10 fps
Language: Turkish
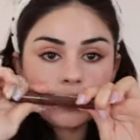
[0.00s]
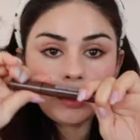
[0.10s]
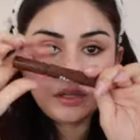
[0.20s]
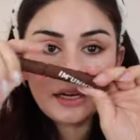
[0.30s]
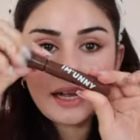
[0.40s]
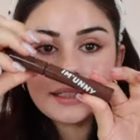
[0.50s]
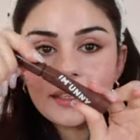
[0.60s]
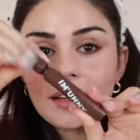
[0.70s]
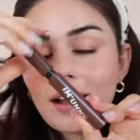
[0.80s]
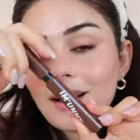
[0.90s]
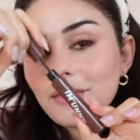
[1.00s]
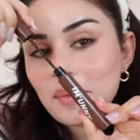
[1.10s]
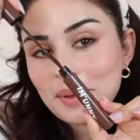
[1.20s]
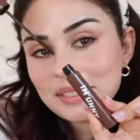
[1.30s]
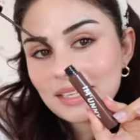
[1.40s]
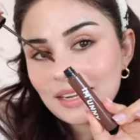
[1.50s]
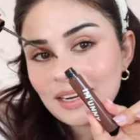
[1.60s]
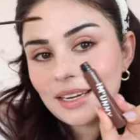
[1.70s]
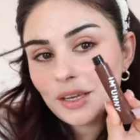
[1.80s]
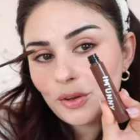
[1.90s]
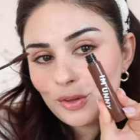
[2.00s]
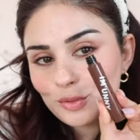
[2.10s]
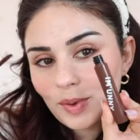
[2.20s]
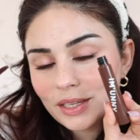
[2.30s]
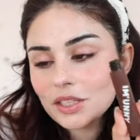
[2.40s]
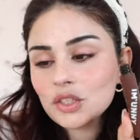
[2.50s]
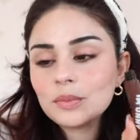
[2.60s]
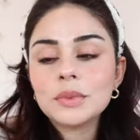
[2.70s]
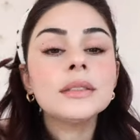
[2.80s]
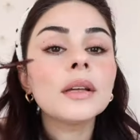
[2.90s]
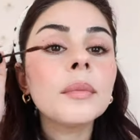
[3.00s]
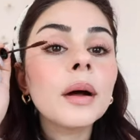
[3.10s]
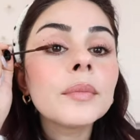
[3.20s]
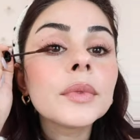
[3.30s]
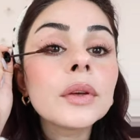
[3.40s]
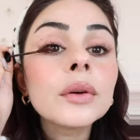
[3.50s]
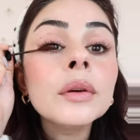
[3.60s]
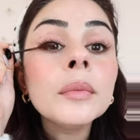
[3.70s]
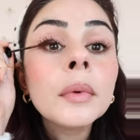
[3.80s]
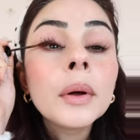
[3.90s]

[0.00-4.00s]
son olarak da kahve maskarayla göz makyajımı tamamlıyorum.